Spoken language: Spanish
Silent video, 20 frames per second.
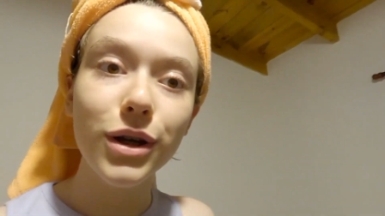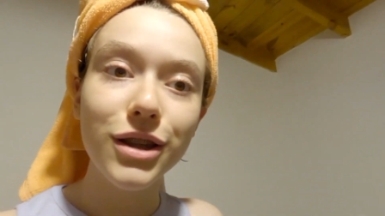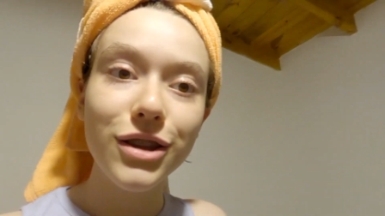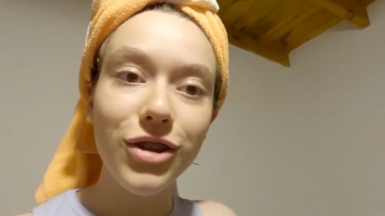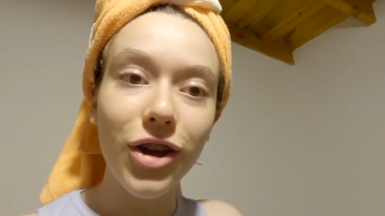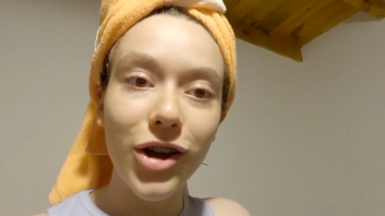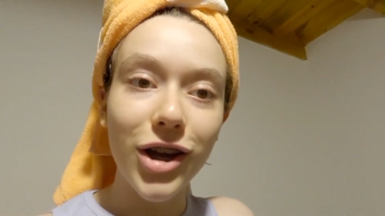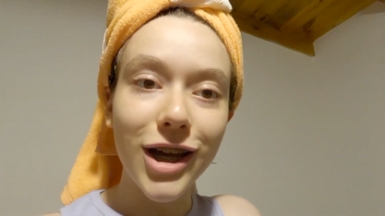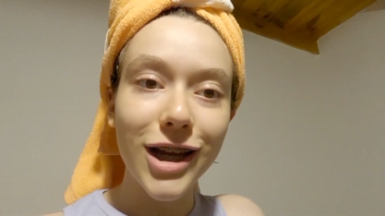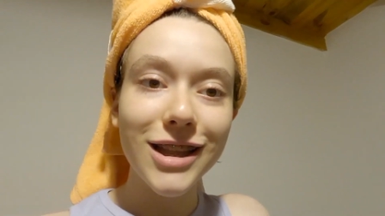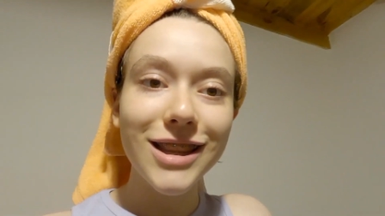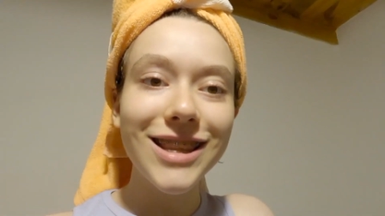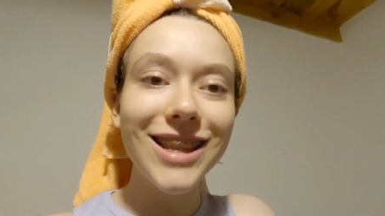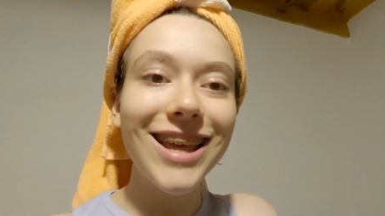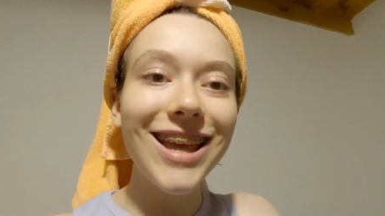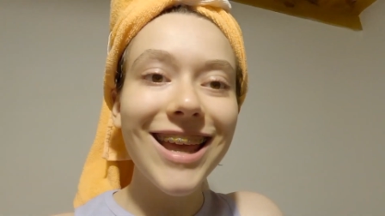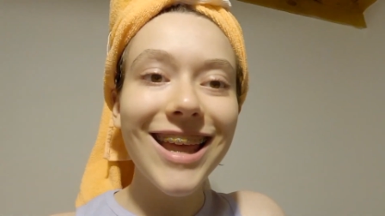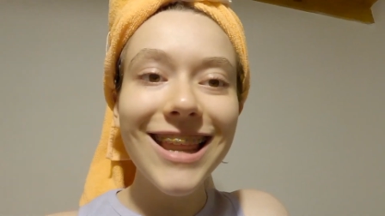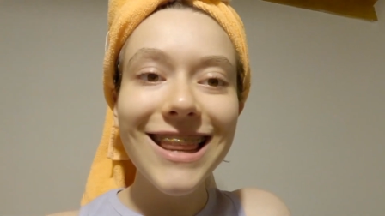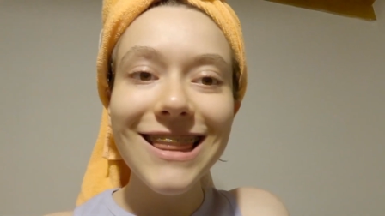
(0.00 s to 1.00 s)
cuestión,
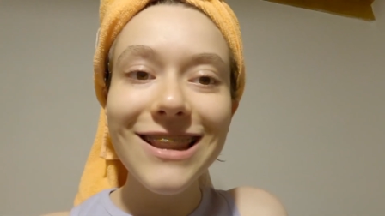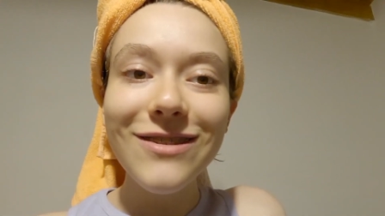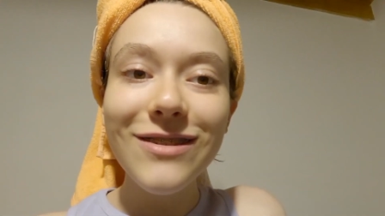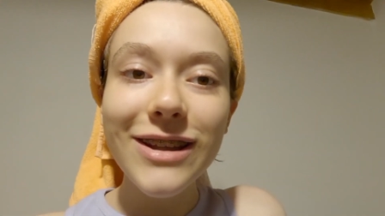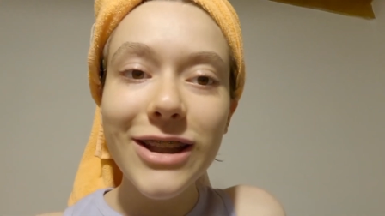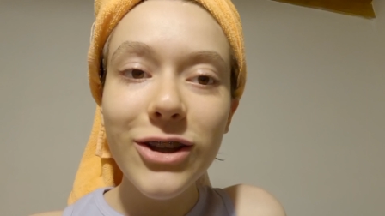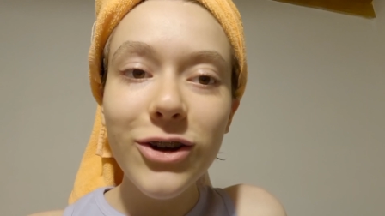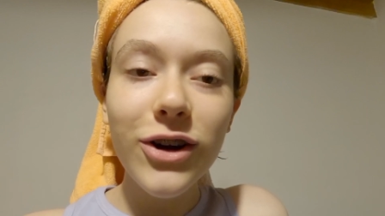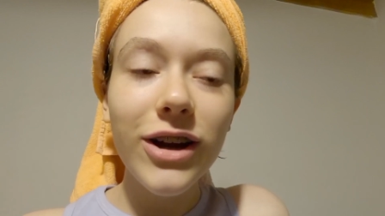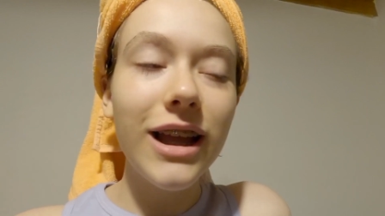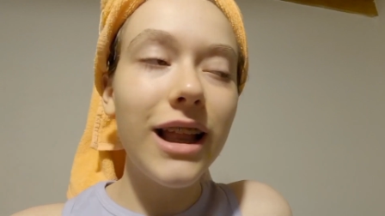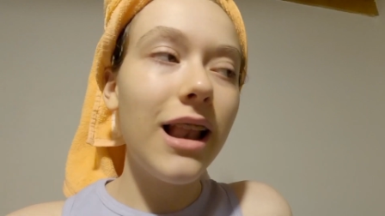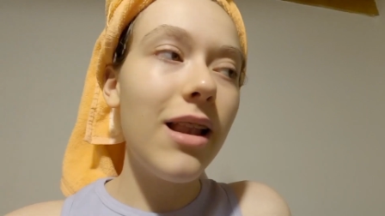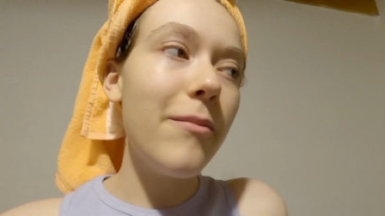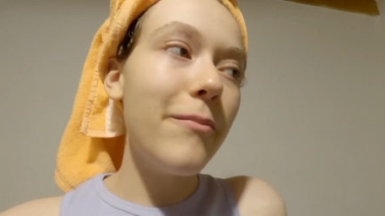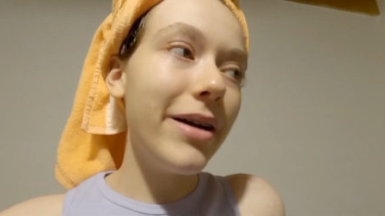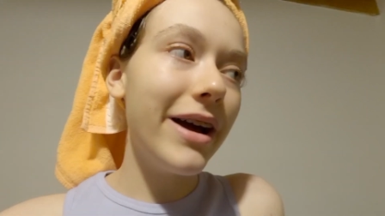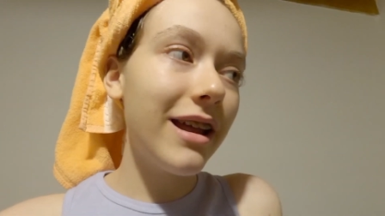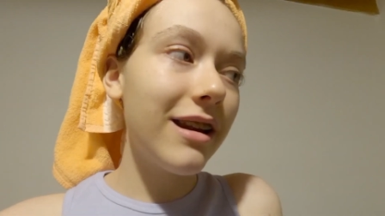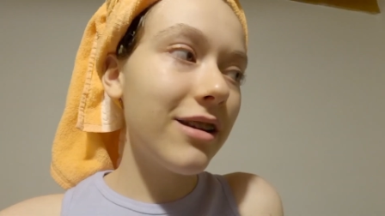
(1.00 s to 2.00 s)
gente, es divino
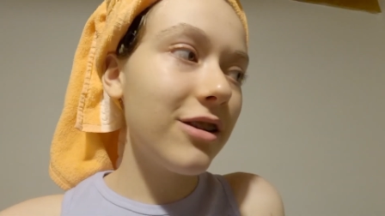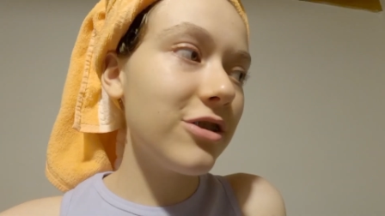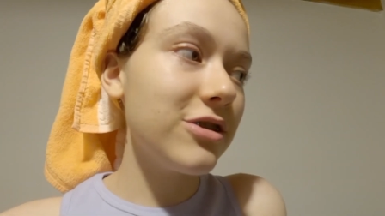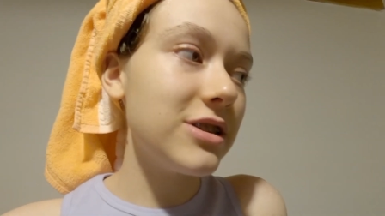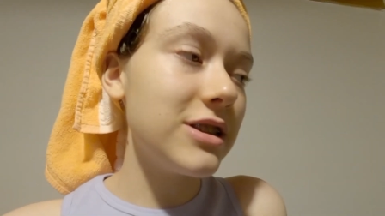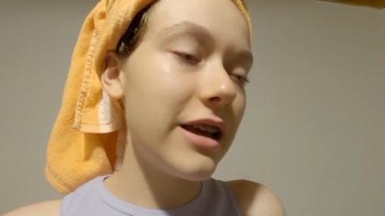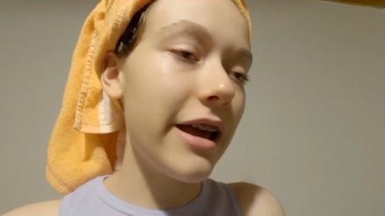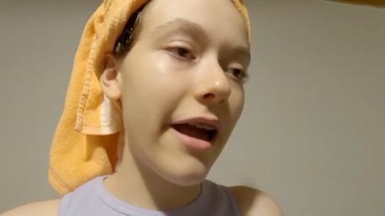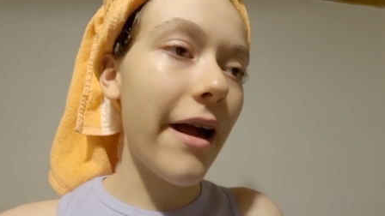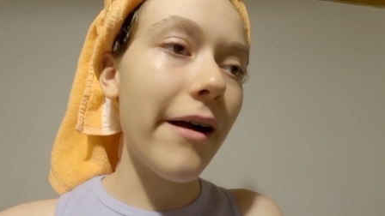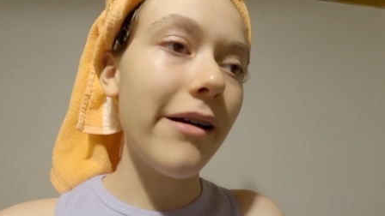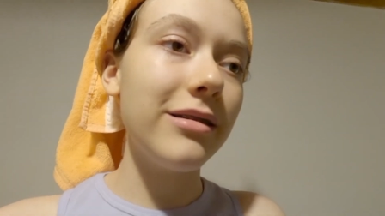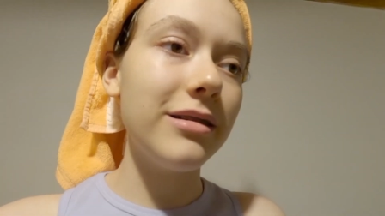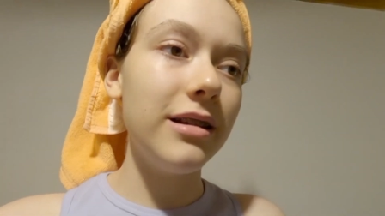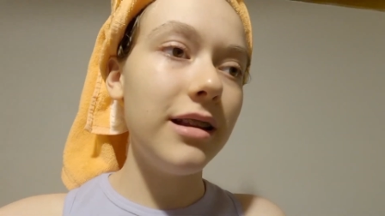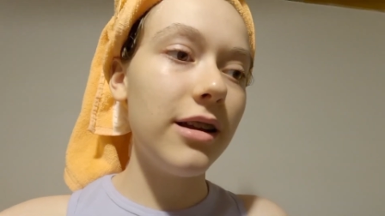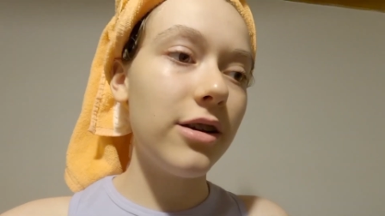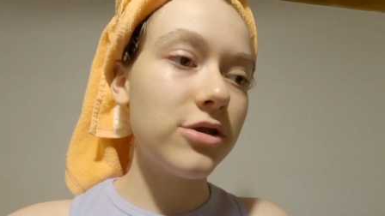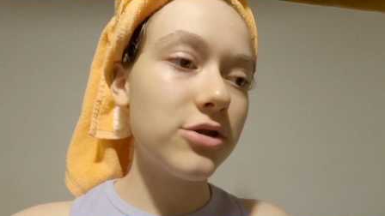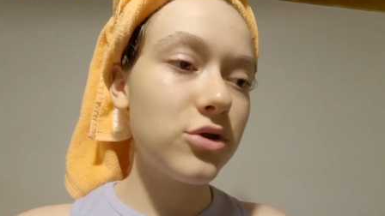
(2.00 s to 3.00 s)
el mar, o sea,
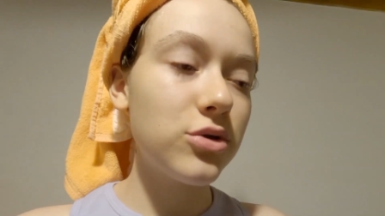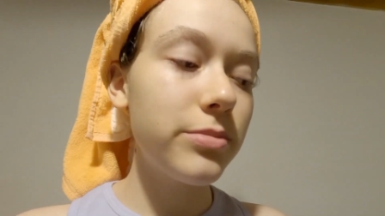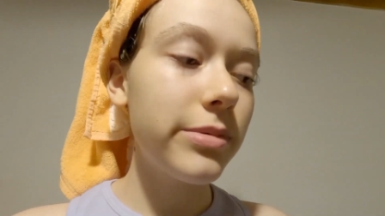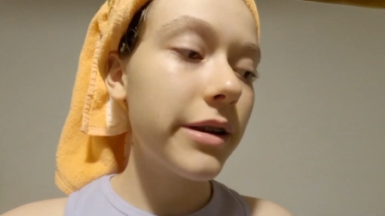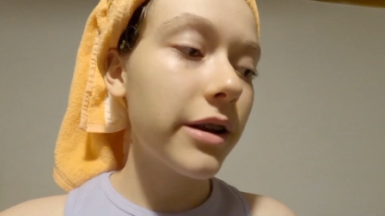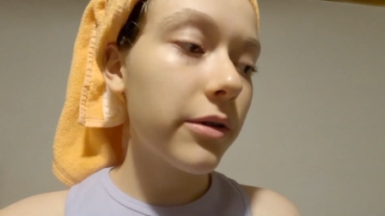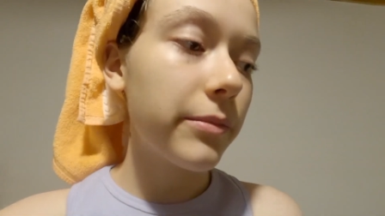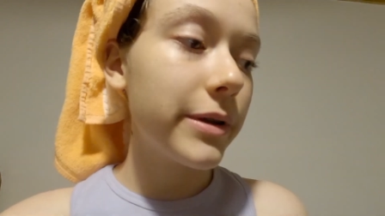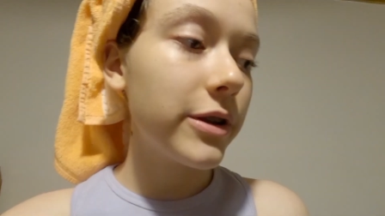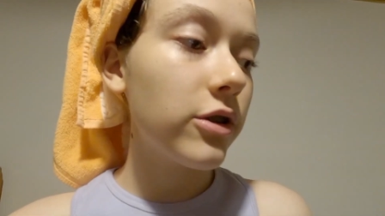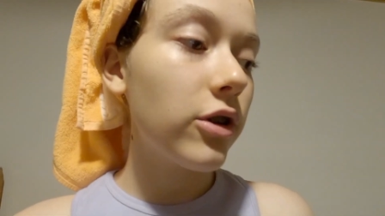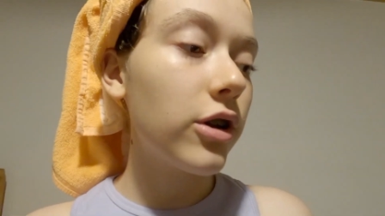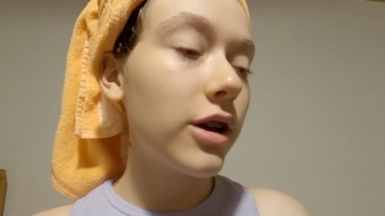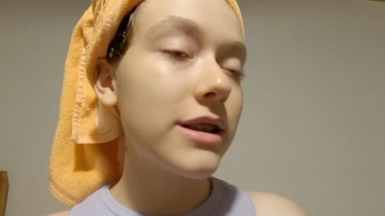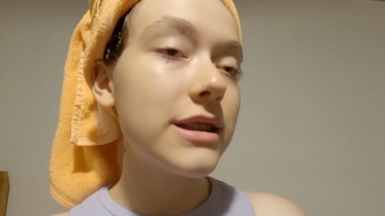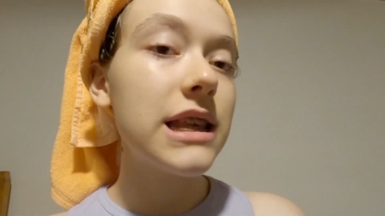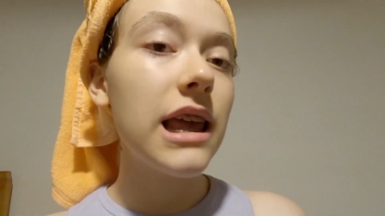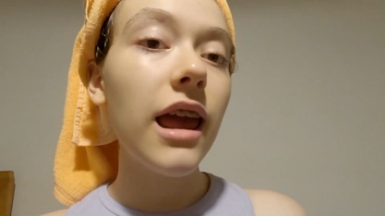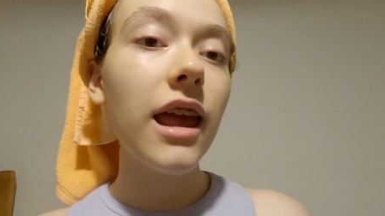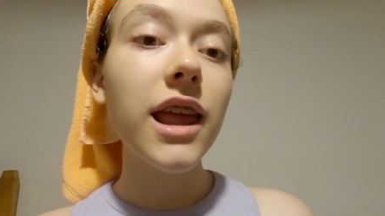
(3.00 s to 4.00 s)
les súper recomiendo lo
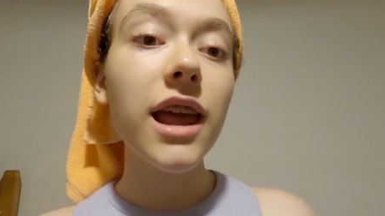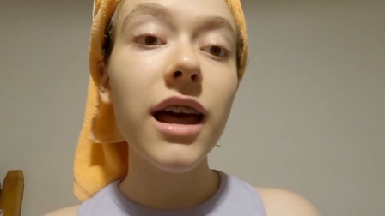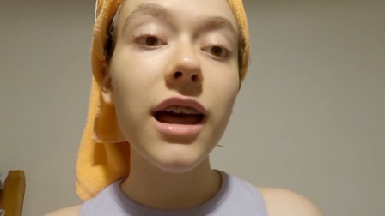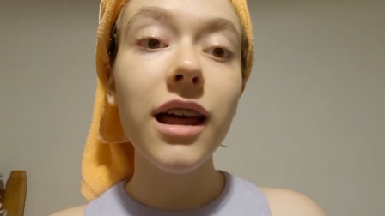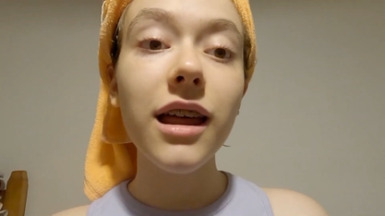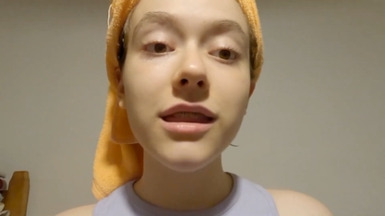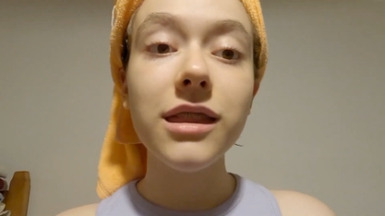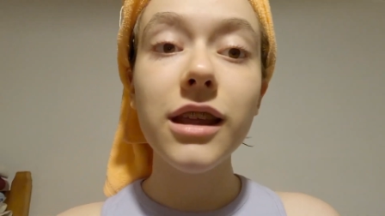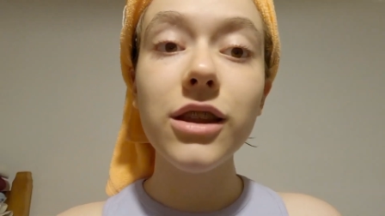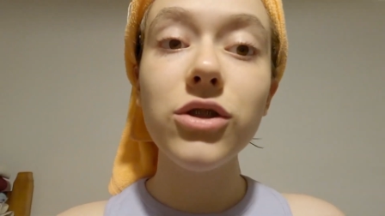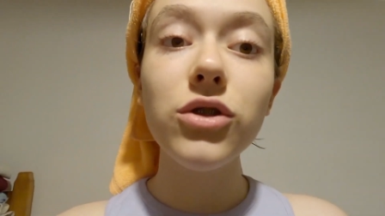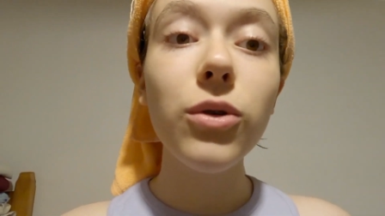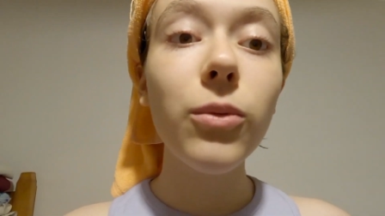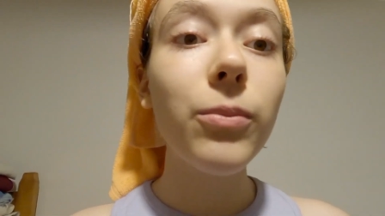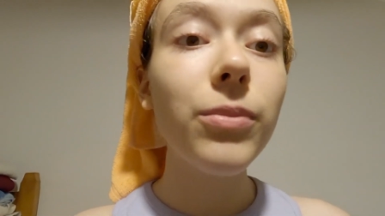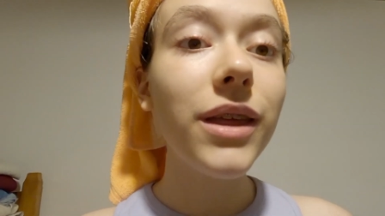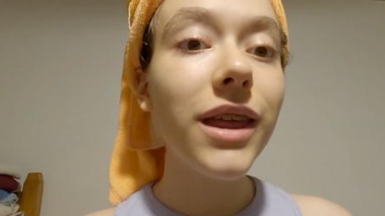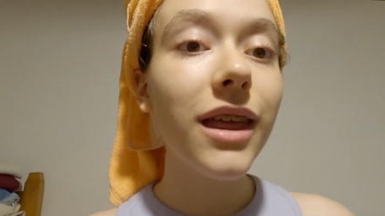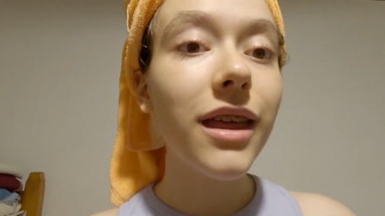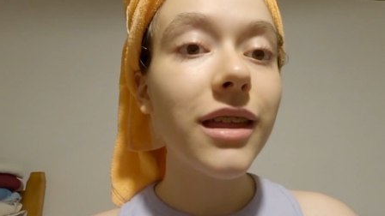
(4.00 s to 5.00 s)
que sea, hay cada
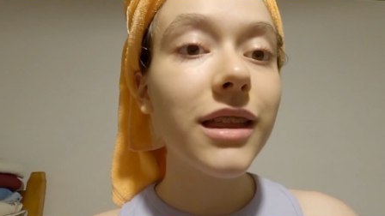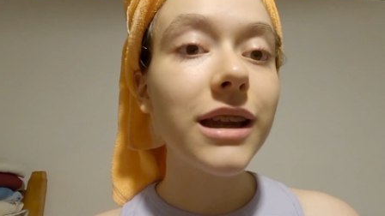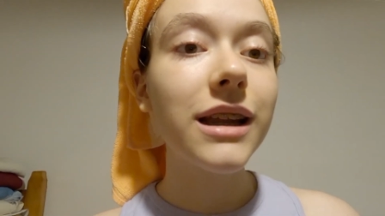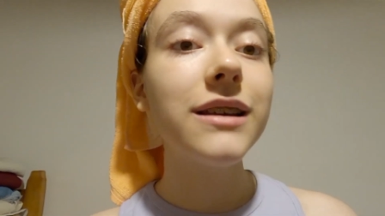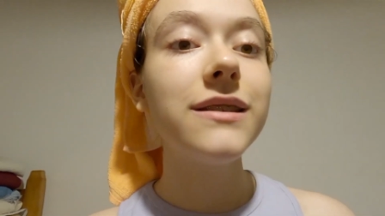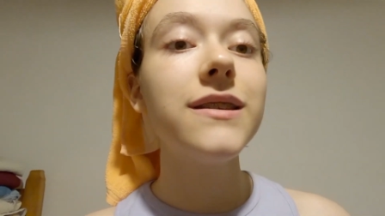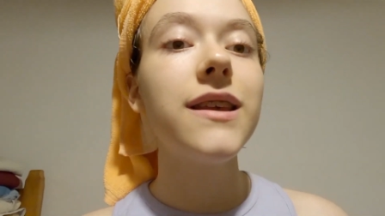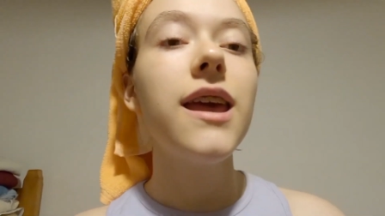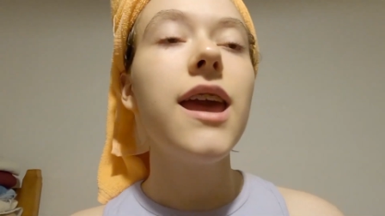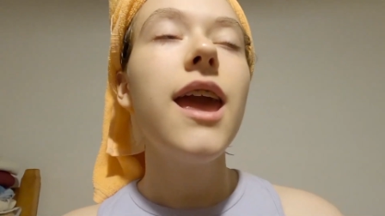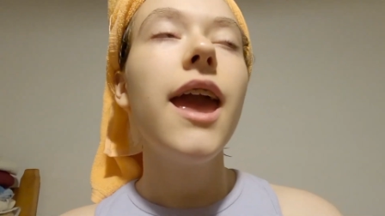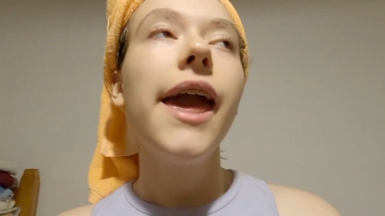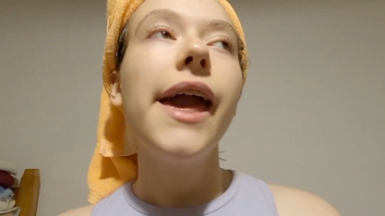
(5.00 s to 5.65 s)
tanto piedras,